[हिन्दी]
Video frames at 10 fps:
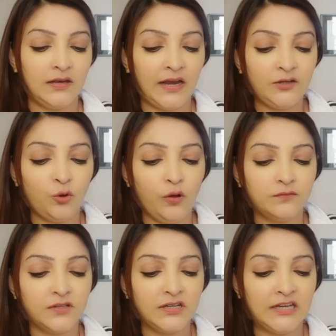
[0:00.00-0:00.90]
लेट गो
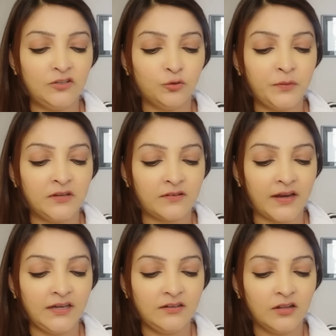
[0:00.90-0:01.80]
ऑफ द नीड टू बी
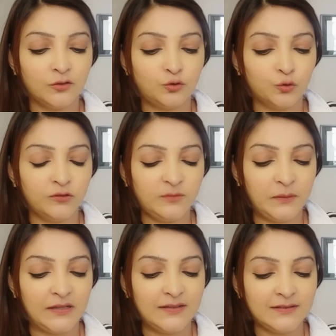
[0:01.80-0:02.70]
राइट चूज
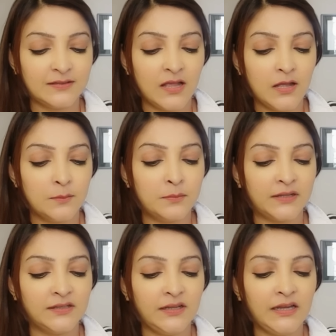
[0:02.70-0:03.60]
पीस
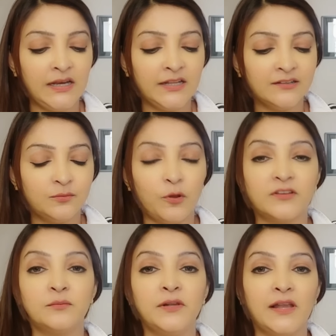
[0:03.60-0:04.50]
मदर हीलिंग इज
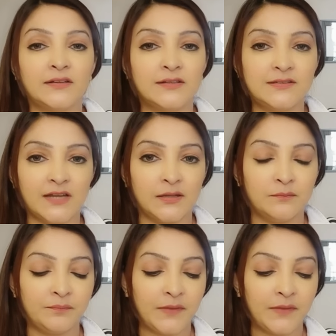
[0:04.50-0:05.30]
पॉसिबल एट दिस टाइम